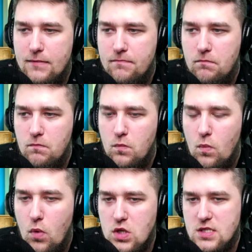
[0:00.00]

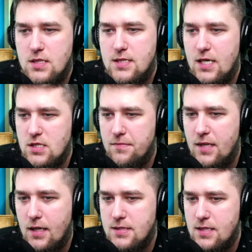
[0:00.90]
можно, скажем
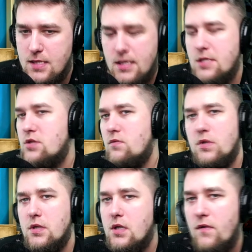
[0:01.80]
так, сказать, что
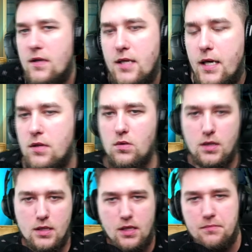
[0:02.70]
ой, не хватает
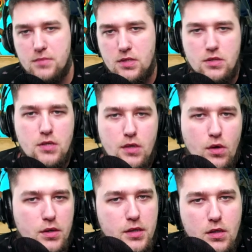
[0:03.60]
только там
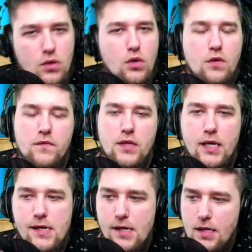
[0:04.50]
трех героев,
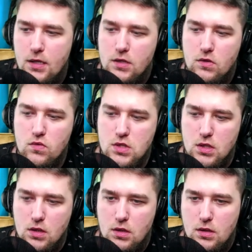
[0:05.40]
да,
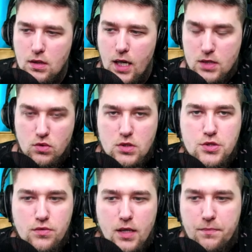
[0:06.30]
нужных. А тут
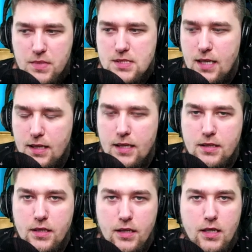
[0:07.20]
чувак без
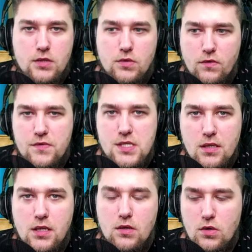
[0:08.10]
доната играет, у него все
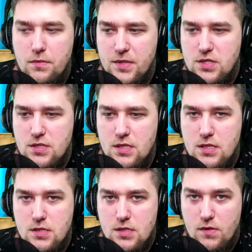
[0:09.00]
герои почти
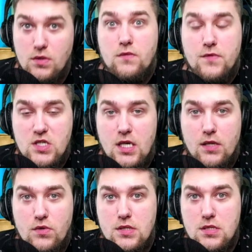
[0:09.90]
есть. А вот вы
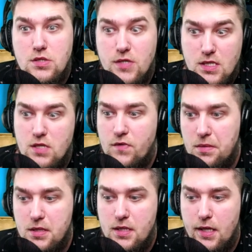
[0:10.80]
жалуетесь часто в
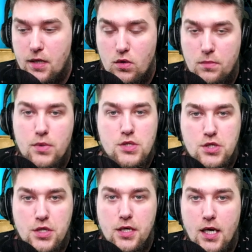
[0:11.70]
комментариях, о
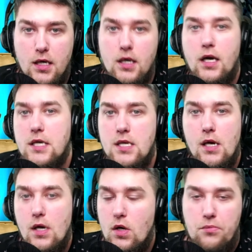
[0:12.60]
божечки, как играть,
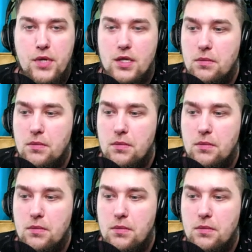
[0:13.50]
у меня там